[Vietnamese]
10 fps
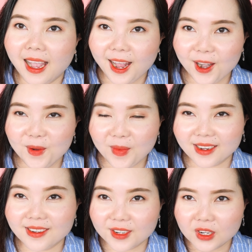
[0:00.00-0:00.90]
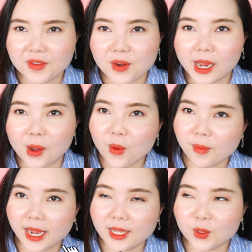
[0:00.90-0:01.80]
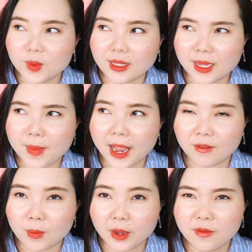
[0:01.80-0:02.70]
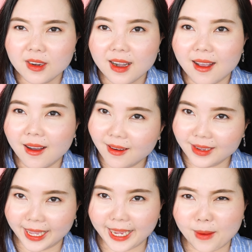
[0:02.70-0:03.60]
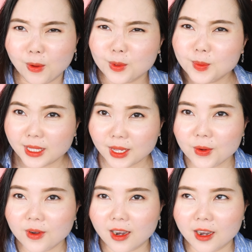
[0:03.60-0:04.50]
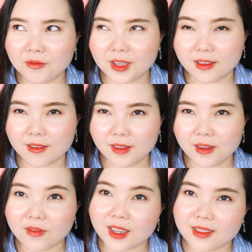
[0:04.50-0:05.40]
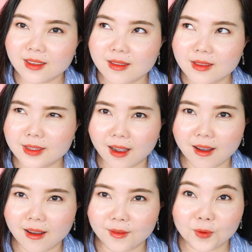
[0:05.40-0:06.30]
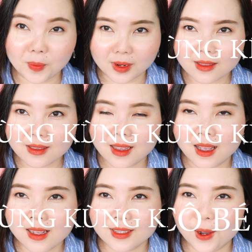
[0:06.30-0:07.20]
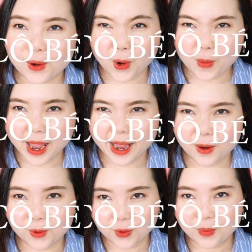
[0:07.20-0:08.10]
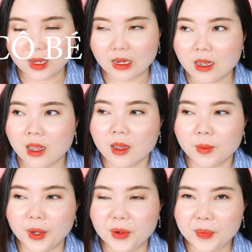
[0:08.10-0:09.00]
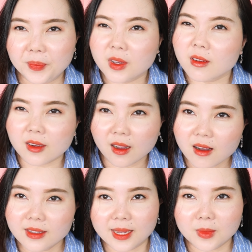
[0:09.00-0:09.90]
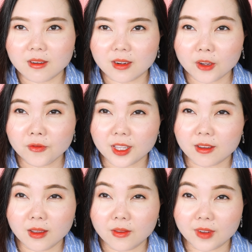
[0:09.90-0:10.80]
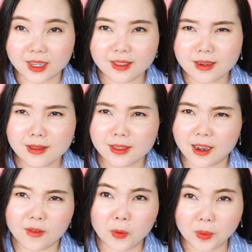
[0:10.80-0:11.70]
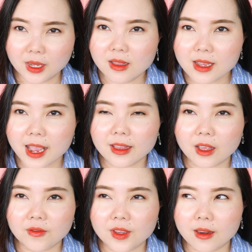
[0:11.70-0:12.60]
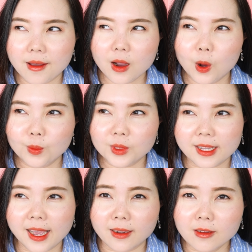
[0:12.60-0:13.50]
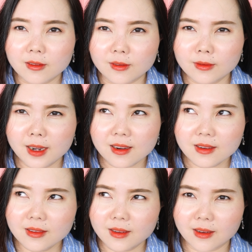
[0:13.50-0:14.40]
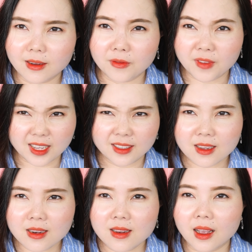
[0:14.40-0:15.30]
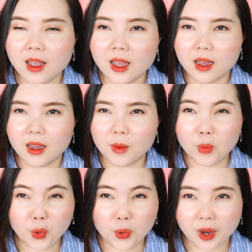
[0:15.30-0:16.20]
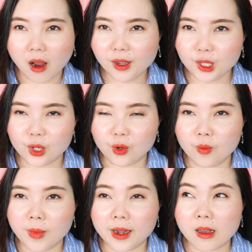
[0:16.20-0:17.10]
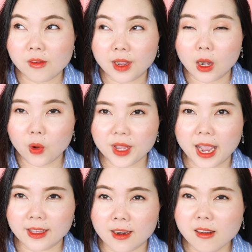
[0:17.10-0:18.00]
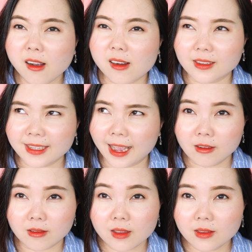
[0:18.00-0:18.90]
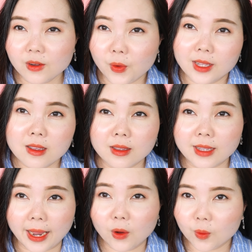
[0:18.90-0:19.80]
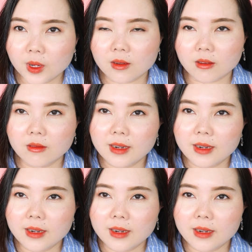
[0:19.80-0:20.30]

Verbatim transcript: Hello mọi người, trong video ngày hôm nay thì tụi mình sẽ bàn về một cái vấn đề hơi nhạy cảm một chút xíu đó là việc giữ gìn vệ sinh cho vùng kính cho cô bé của tụi mình. Mọi người đừng có xem thường cái việc giữ gìn vệ sinh cho vùng kính nha tại vì nó không chỉ ảnh hưởng đến uh, vệ sinh nè, uh, mùi khó chịu mà nó về lâu dài thì nó còn sẽ ảnh hưởng đến sức khỏe sinh sản của mình nữa.